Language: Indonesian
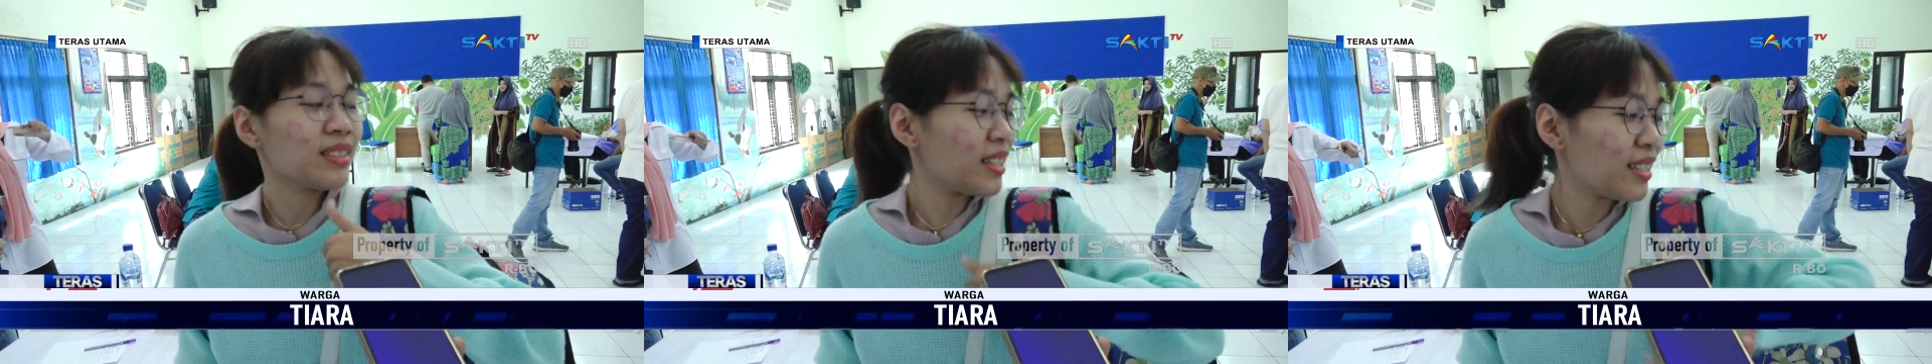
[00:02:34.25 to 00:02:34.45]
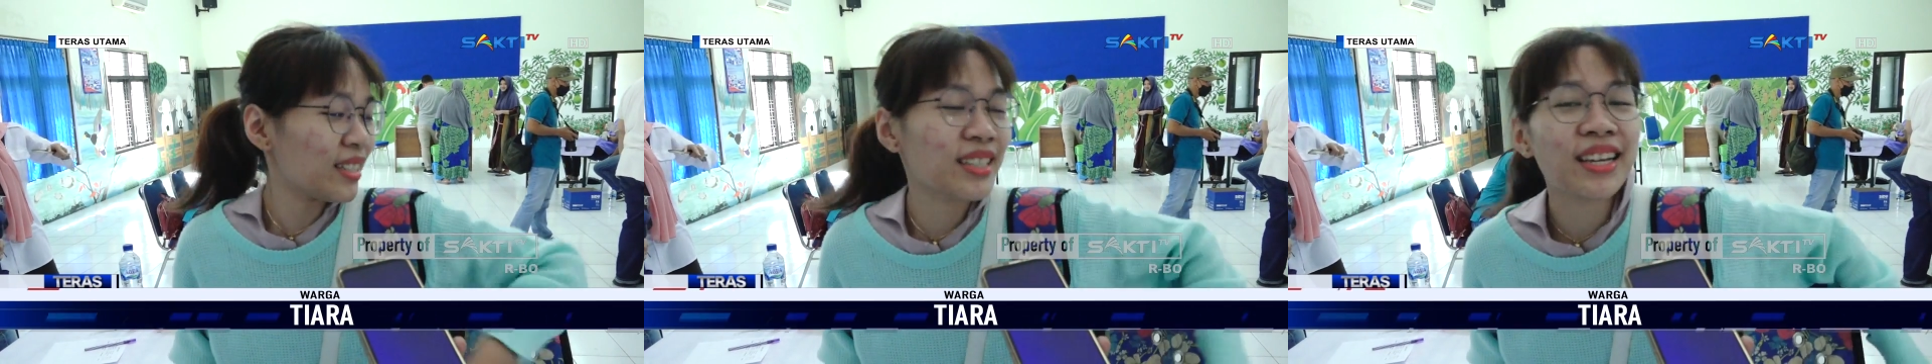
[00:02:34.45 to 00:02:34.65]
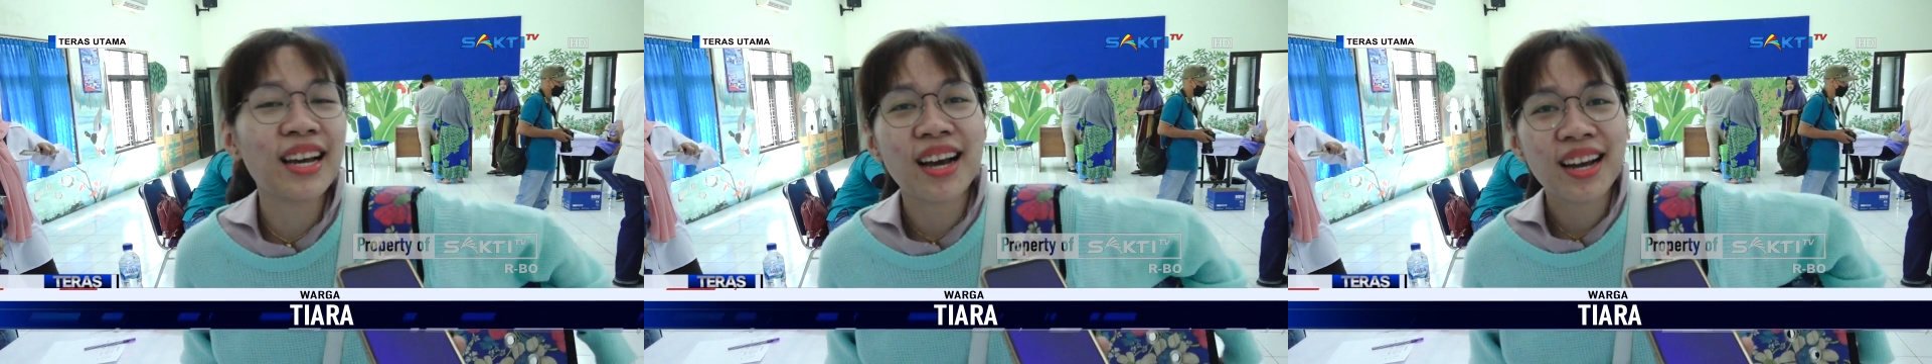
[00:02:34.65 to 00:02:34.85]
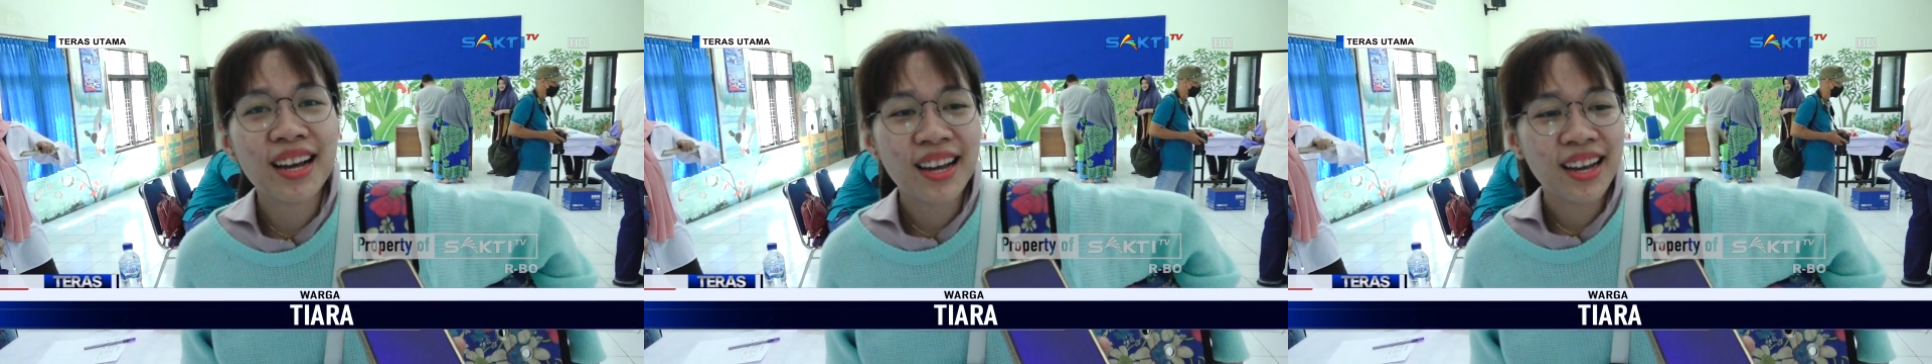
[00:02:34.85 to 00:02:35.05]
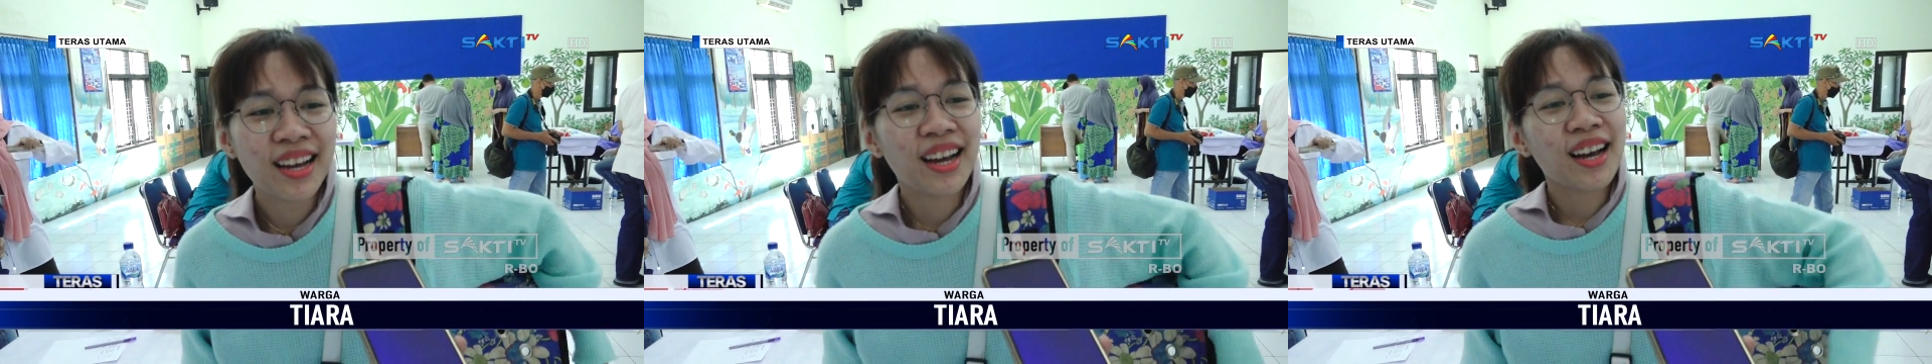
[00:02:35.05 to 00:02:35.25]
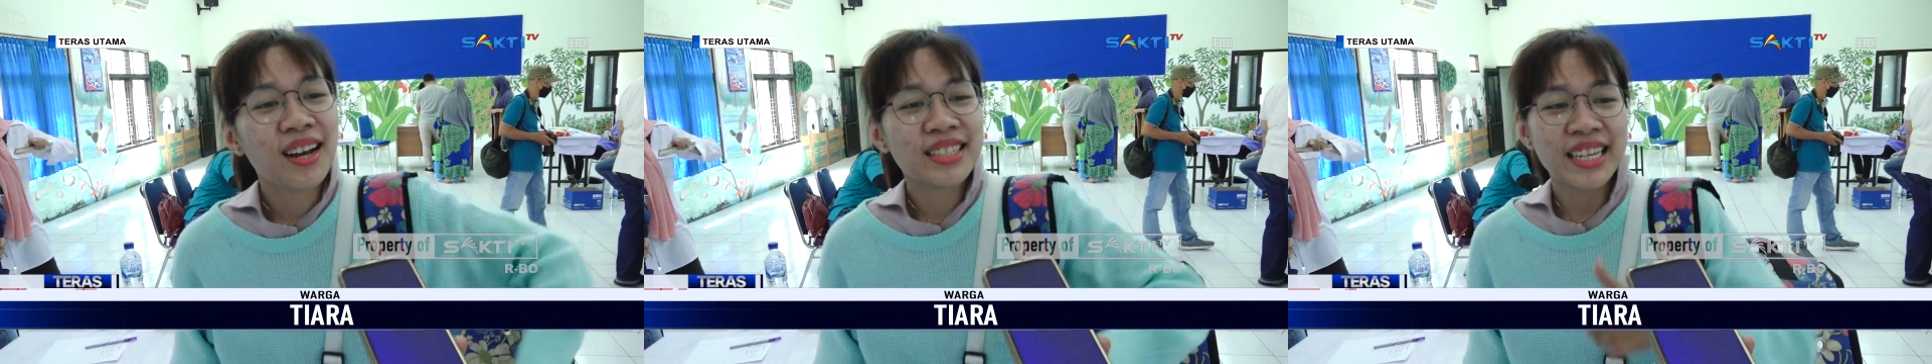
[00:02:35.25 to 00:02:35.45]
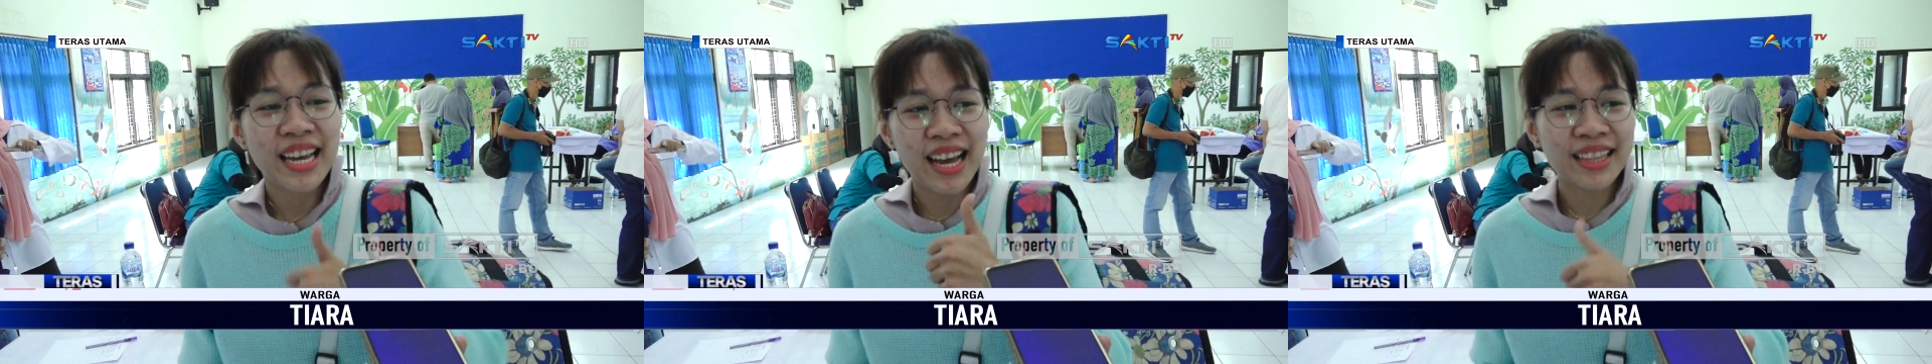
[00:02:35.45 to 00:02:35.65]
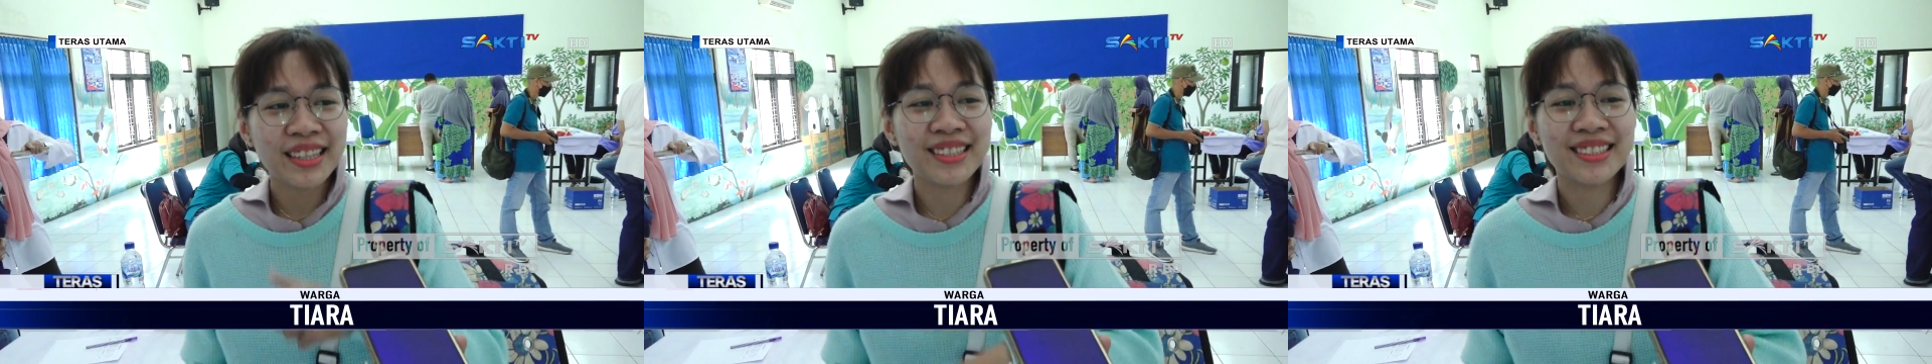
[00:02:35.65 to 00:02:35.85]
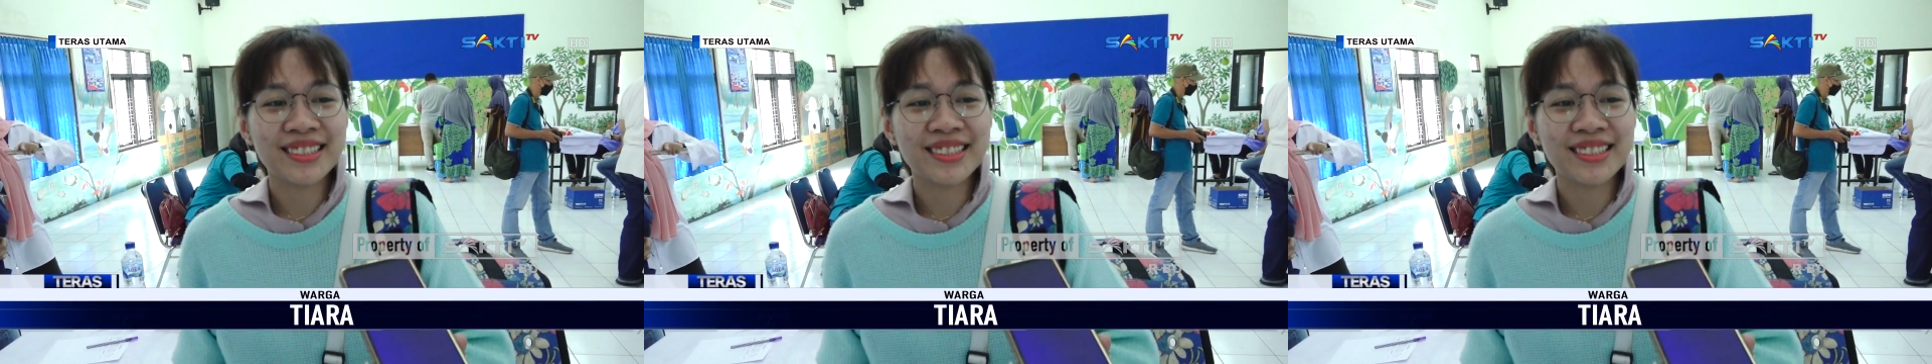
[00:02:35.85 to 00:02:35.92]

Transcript: Jadi ya sehat.